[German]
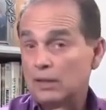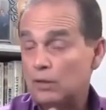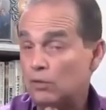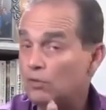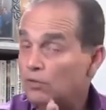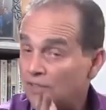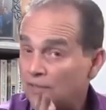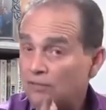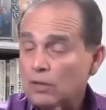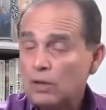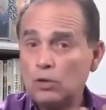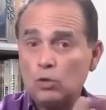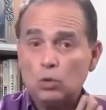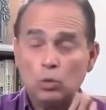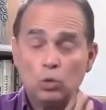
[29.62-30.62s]
Unser
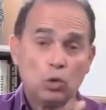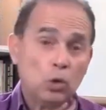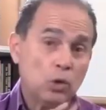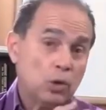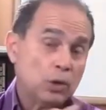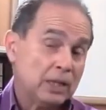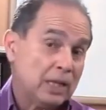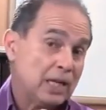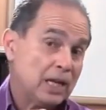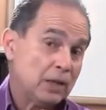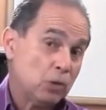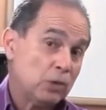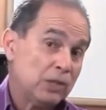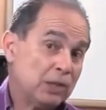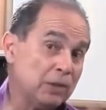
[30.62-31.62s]
Freund Hugo hat
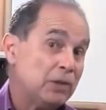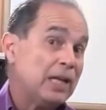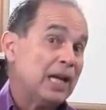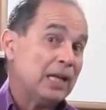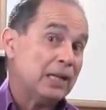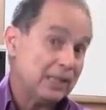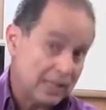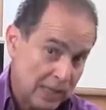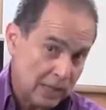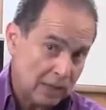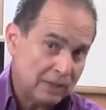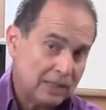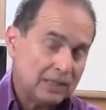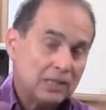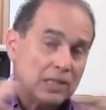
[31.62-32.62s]
uns gefragt,
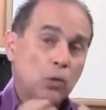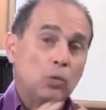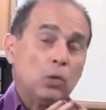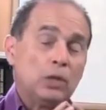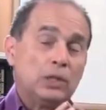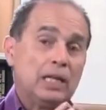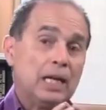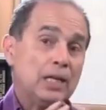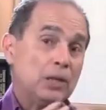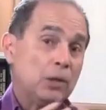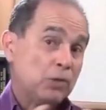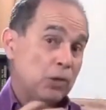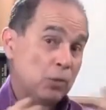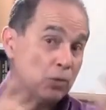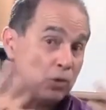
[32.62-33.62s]
was die Ursache
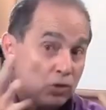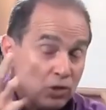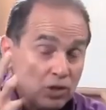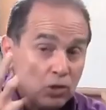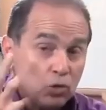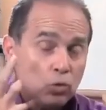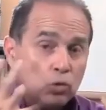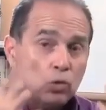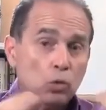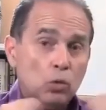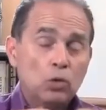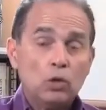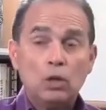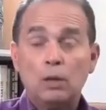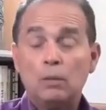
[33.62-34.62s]
für Mundgeruch
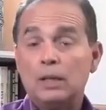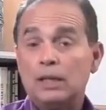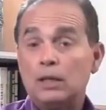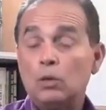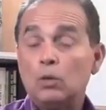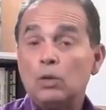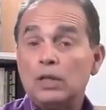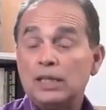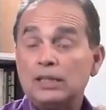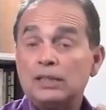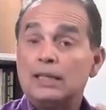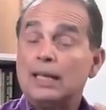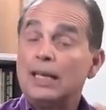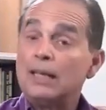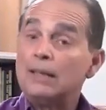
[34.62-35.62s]
und Körpergeruch
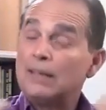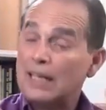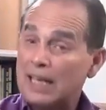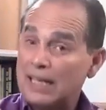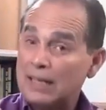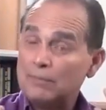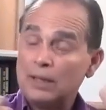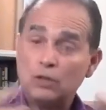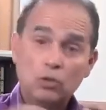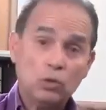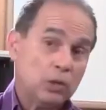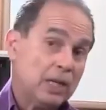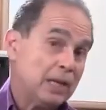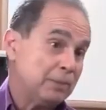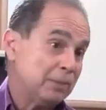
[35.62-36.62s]
ist, wenn eine
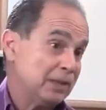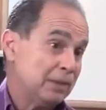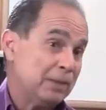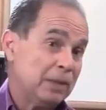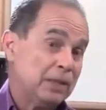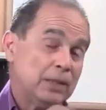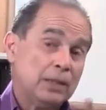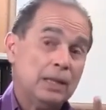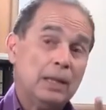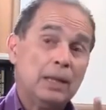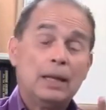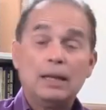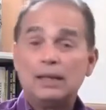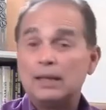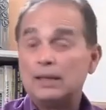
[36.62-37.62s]
Person abnimmt.
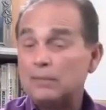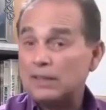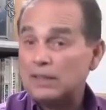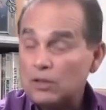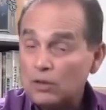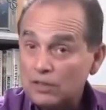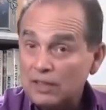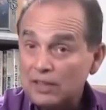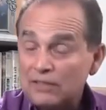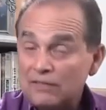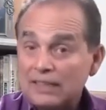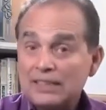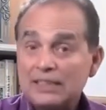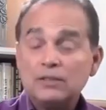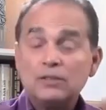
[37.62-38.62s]
Besonders
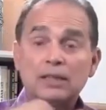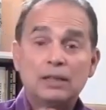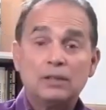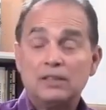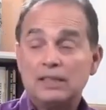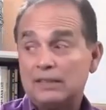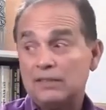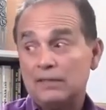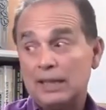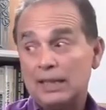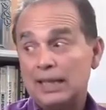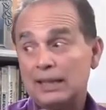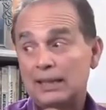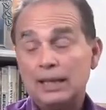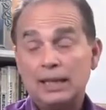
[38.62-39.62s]
wenn sie viel Fett
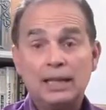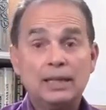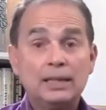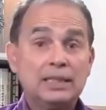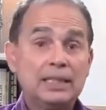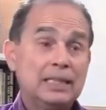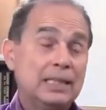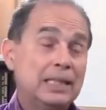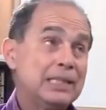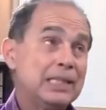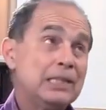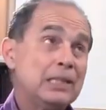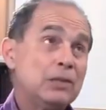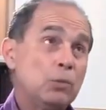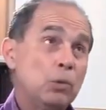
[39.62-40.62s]
verliert, tritt
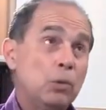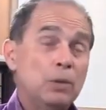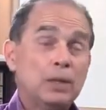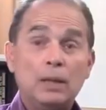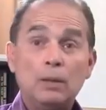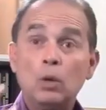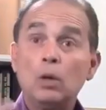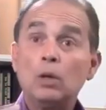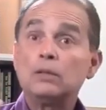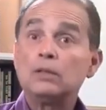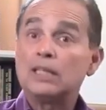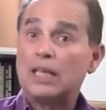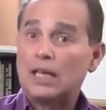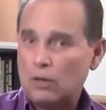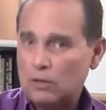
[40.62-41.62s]
dieses Problem
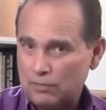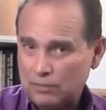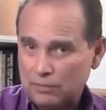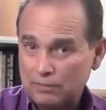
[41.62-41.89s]
häufig auf.